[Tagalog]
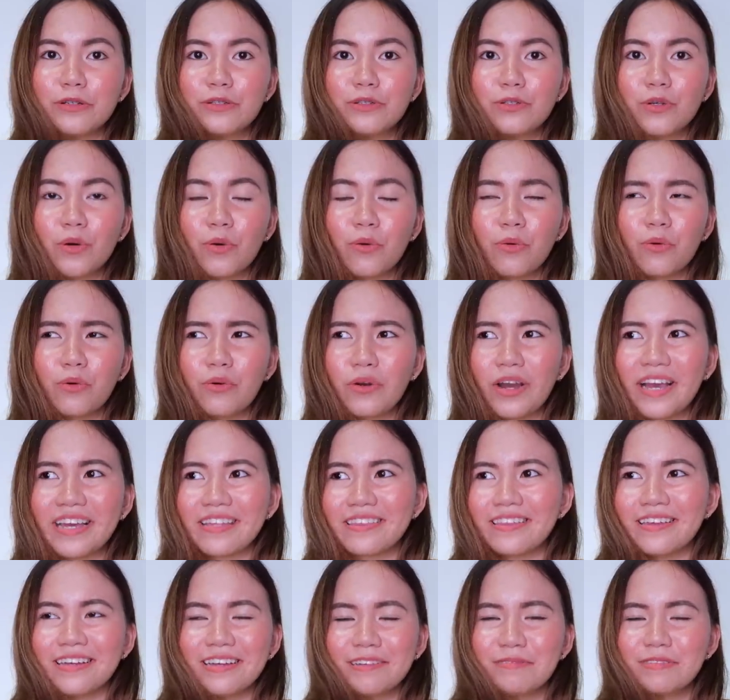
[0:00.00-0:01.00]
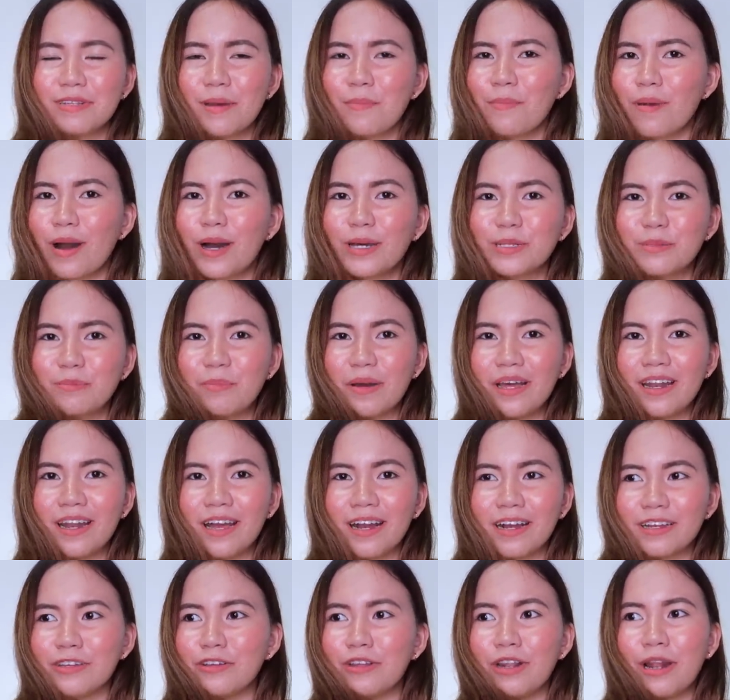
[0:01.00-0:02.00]
So, I think sa box pa
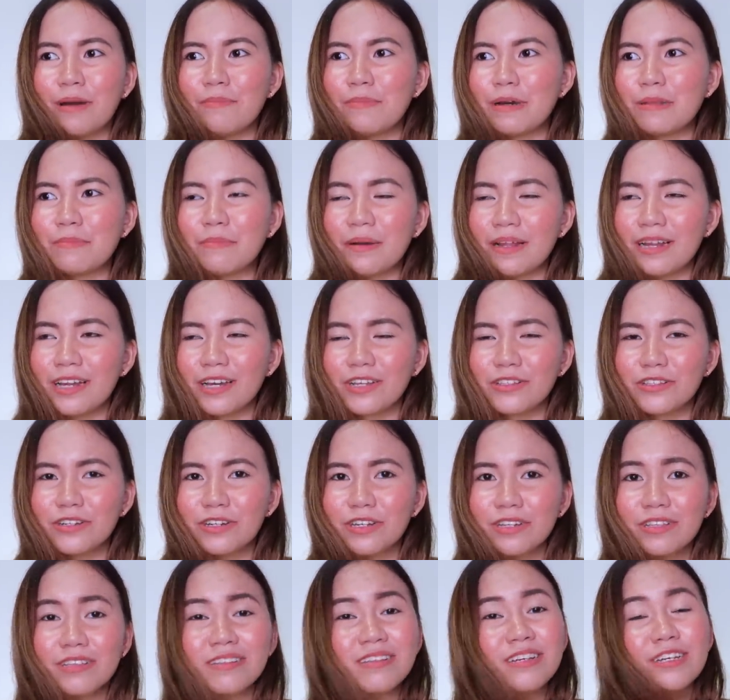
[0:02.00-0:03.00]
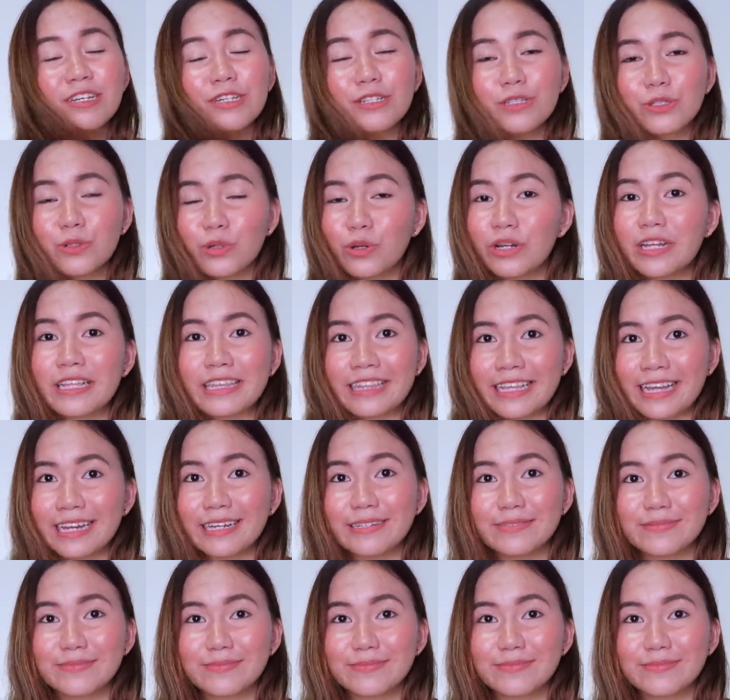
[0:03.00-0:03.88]
lang, yung laman pa lang nun, sulit na.